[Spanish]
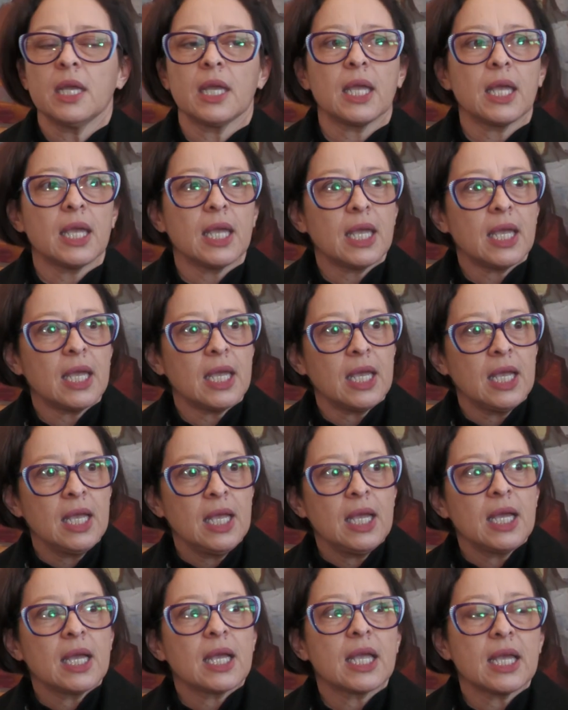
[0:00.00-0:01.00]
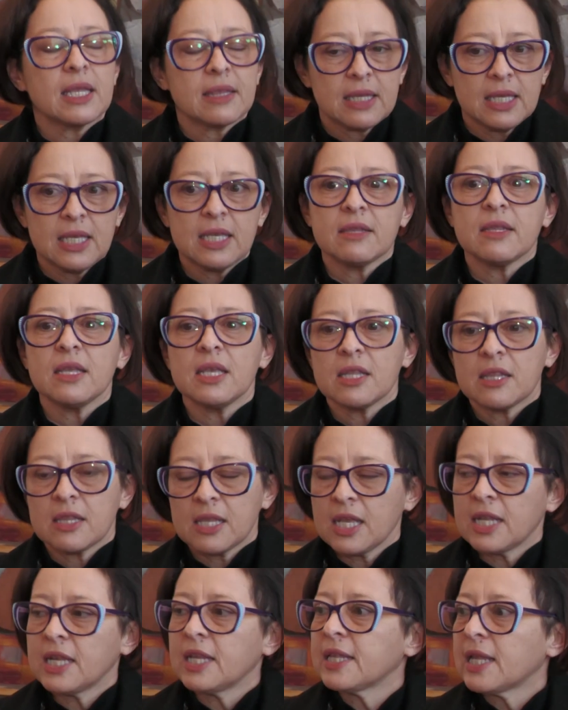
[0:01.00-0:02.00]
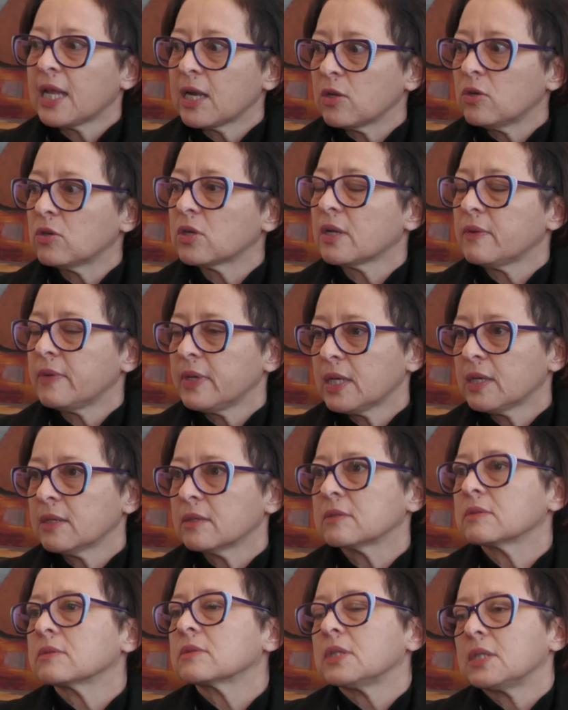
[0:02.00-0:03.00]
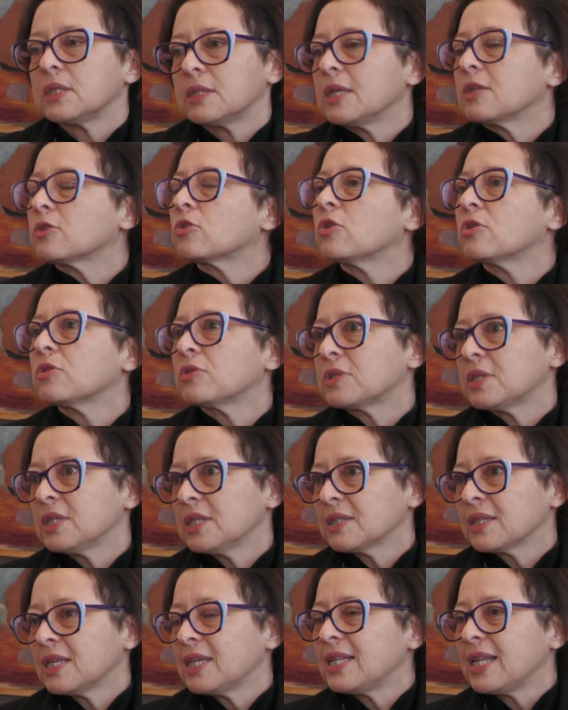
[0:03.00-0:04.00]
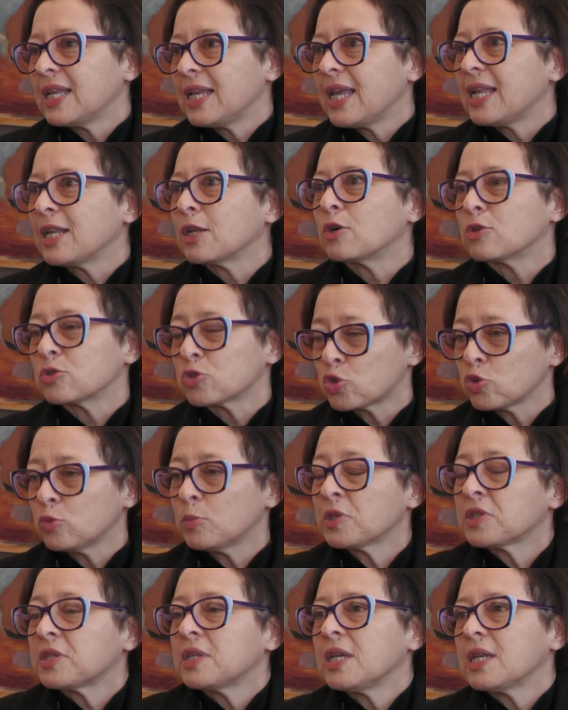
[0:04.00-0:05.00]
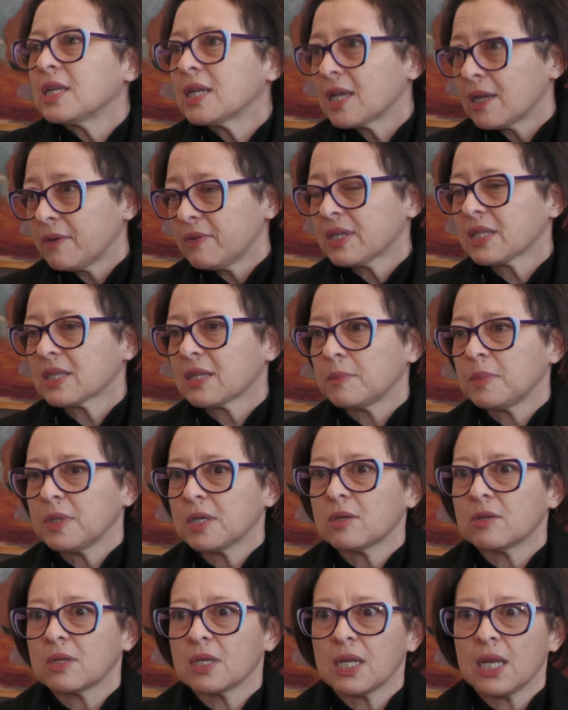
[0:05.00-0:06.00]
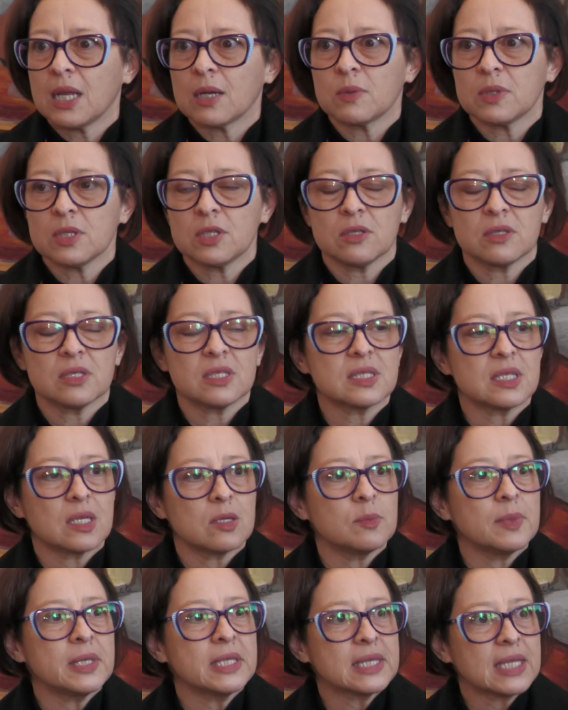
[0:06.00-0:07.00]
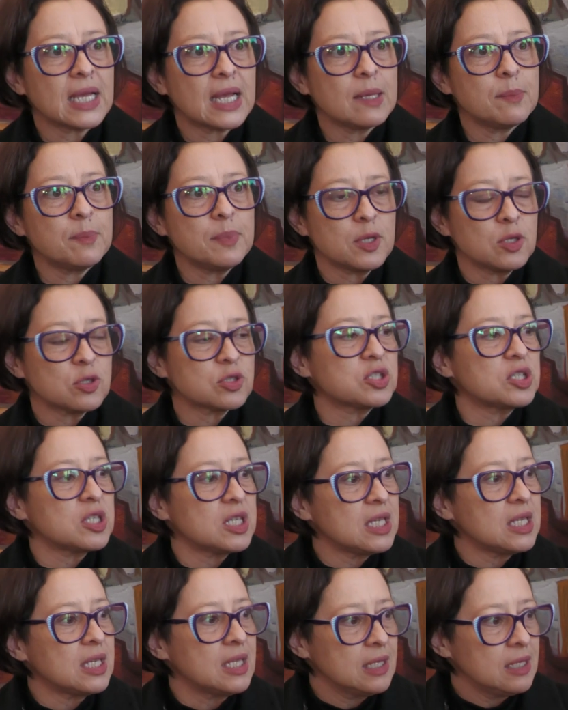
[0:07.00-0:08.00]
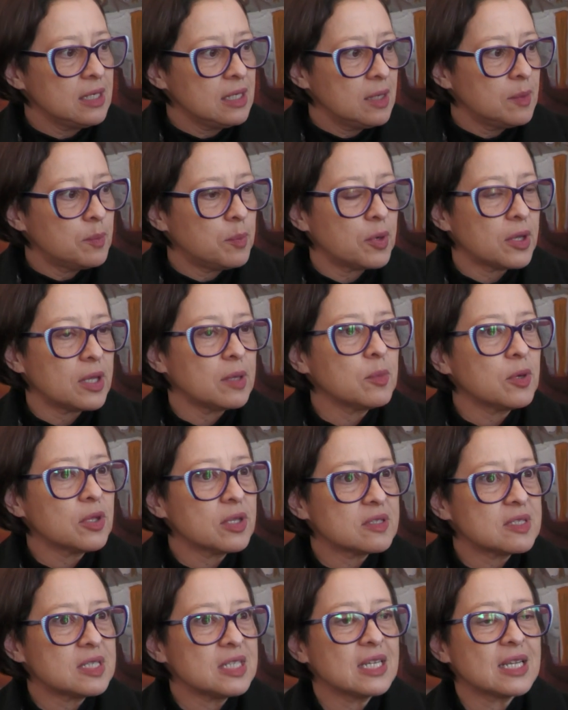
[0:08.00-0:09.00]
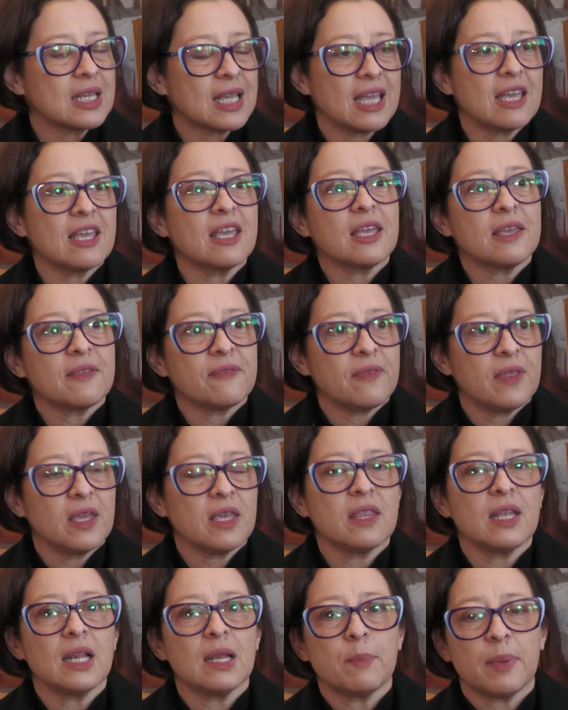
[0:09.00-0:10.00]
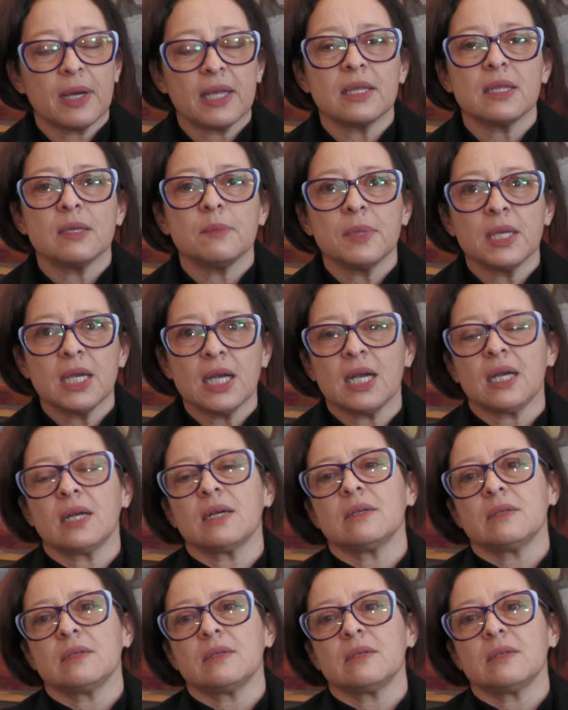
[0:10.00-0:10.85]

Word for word: Eh, que y, tienen algo que ver, todo tiene, el consumo tiene que ver también con la cuestión de salud mental, pero sí podemos decir que desde la pandemia